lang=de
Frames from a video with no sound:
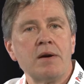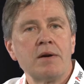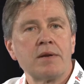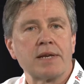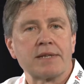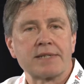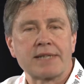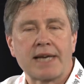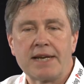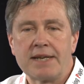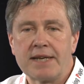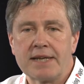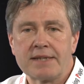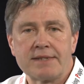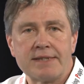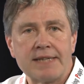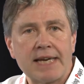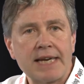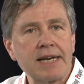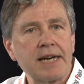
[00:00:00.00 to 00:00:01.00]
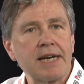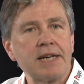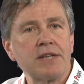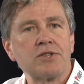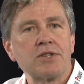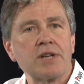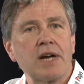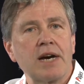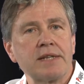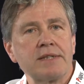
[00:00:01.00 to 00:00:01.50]
Das kann jetzt senkrecht
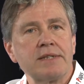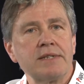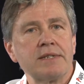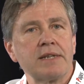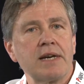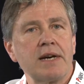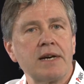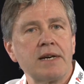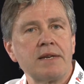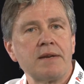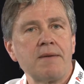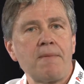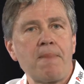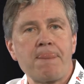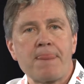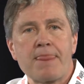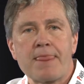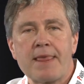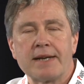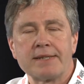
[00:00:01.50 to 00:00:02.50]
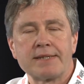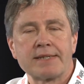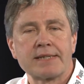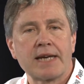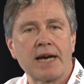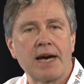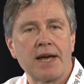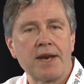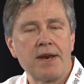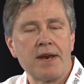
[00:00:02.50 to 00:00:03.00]
starten sein, das
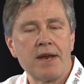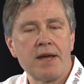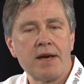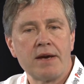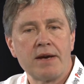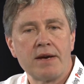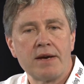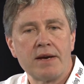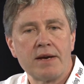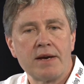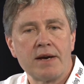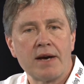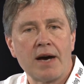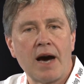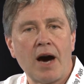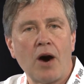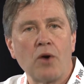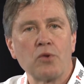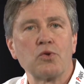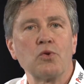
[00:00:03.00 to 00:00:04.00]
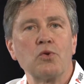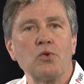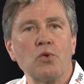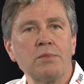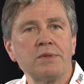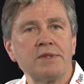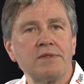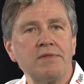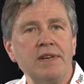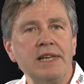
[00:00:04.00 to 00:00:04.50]
kann
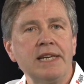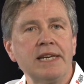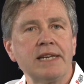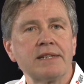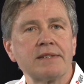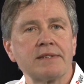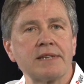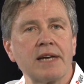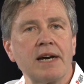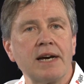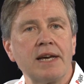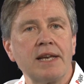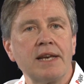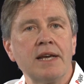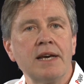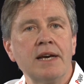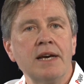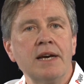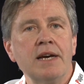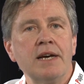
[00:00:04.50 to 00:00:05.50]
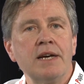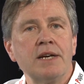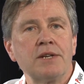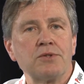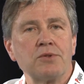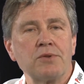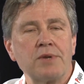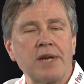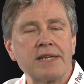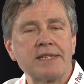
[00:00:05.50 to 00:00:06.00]
autonomes Fliegen sein,
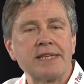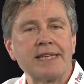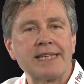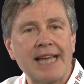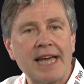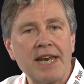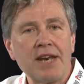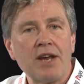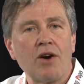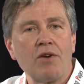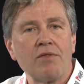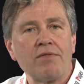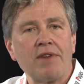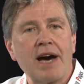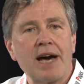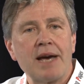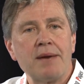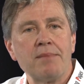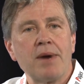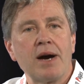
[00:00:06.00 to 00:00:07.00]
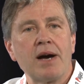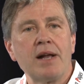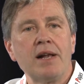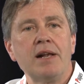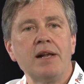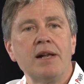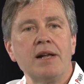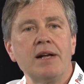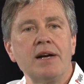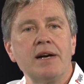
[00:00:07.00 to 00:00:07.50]
sodass ich dann auf
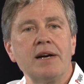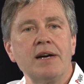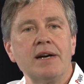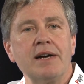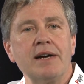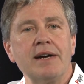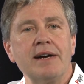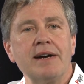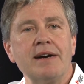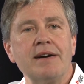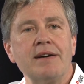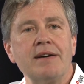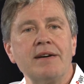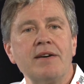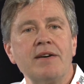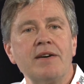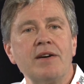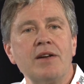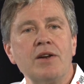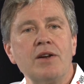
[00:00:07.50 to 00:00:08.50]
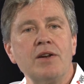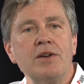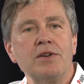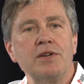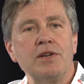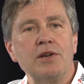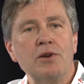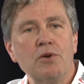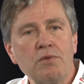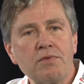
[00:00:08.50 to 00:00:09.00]
einmal
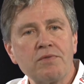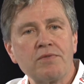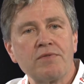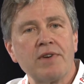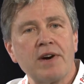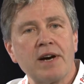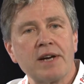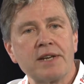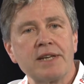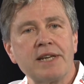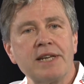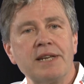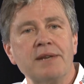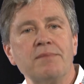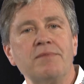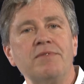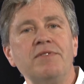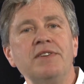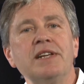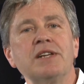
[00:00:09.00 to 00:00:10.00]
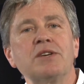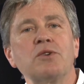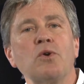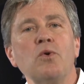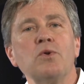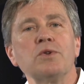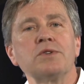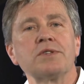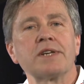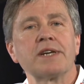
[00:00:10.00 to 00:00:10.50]
die Luftfahrt in einem viel
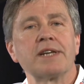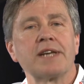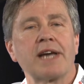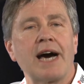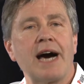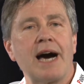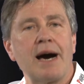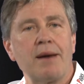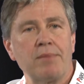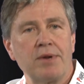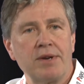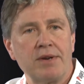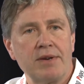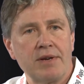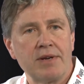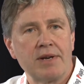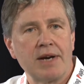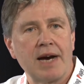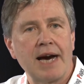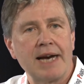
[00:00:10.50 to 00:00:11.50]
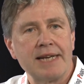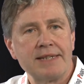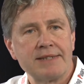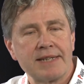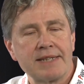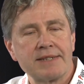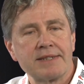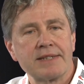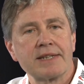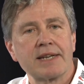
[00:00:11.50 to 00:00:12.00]
größeren Rahmen
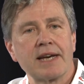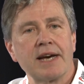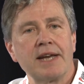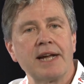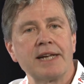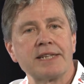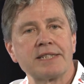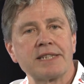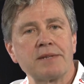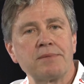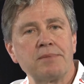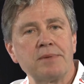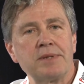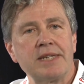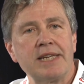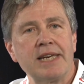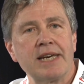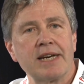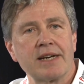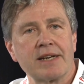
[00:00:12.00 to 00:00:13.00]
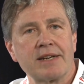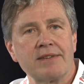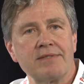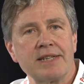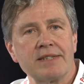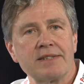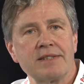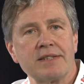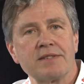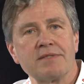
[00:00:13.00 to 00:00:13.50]
einsetzen kann, als das bisher
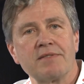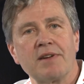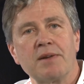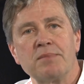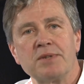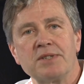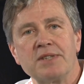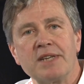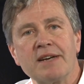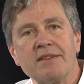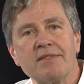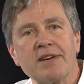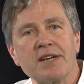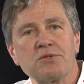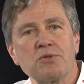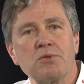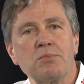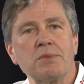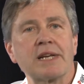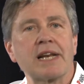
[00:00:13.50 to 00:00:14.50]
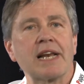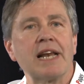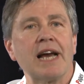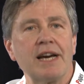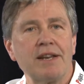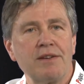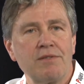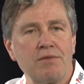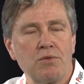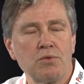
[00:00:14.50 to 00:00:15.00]
gewesen ist. Weil bisher war es so, mit
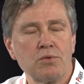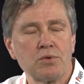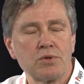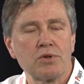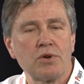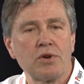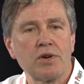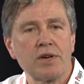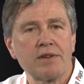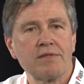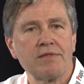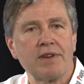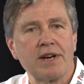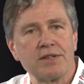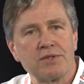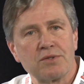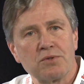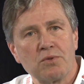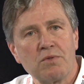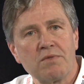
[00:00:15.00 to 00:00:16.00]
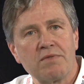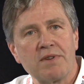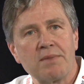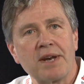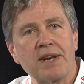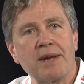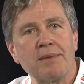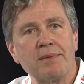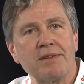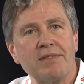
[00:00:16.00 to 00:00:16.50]
kleinen Flugzeugen war es so, wenn
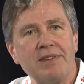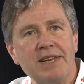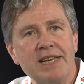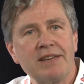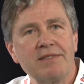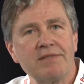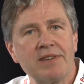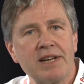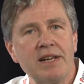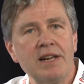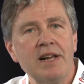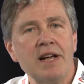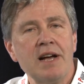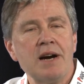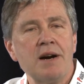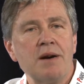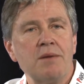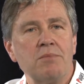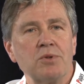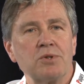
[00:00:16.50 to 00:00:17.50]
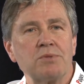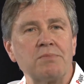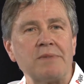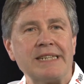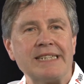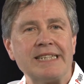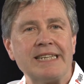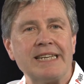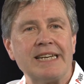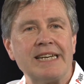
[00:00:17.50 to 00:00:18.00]
man damit fliegen will, muss
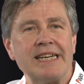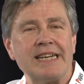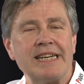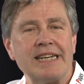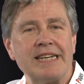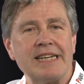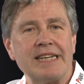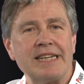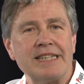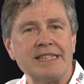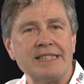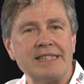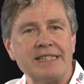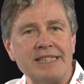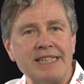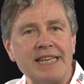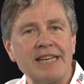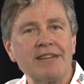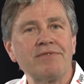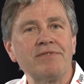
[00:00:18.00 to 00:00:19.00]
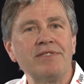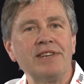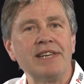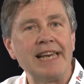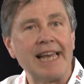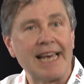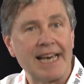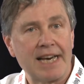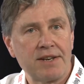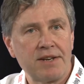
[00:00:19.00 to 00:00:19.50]
man sehr viel
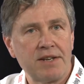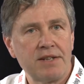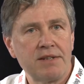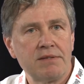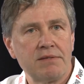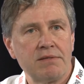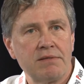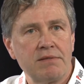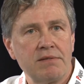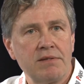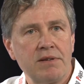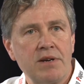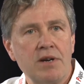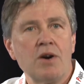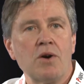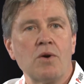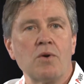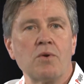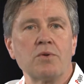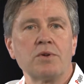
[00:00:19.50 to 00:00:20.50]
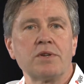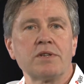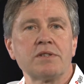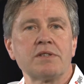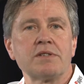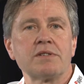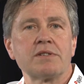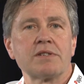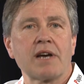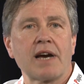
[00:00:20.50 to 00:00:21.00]
lernen, und
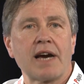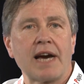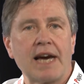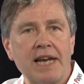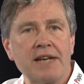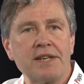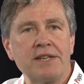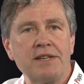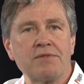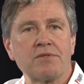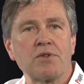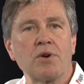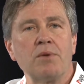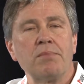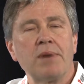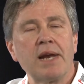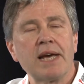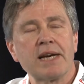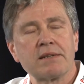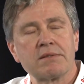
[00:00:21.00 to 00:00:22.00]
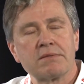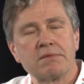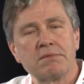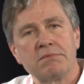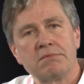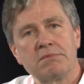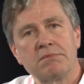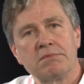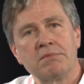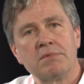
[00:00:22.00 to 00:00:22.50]
es ist relativ komplex.
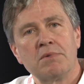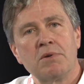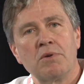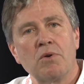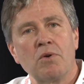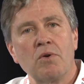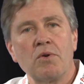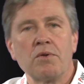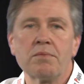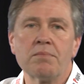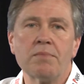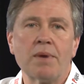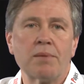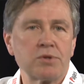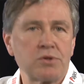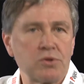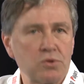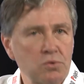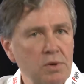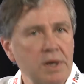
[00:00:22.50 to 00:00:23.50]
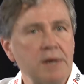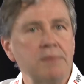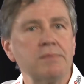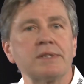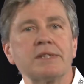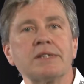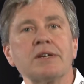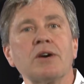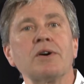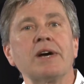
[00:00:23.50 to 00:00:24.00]
Und man muss zugeben,
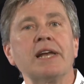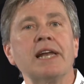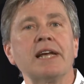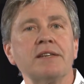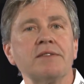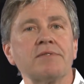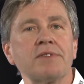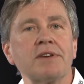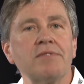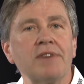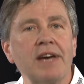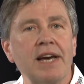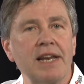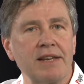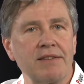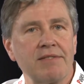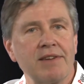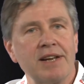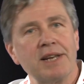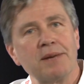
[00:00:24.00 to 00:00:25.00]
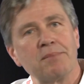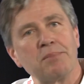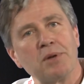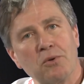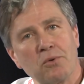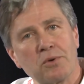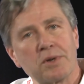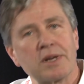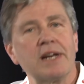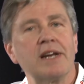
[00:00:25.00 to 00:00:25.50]
es ist auch relativ gefährlich, weil der
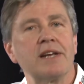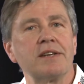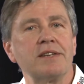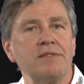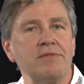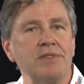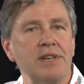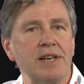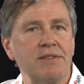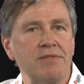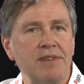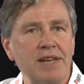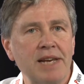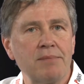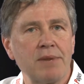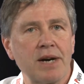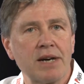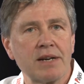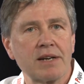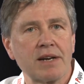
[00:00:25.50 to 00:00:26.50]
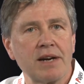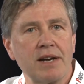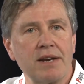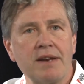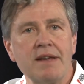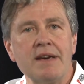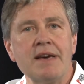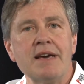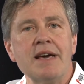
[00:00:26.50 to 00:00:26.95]
Pilot relativ viele Fehler machen kann.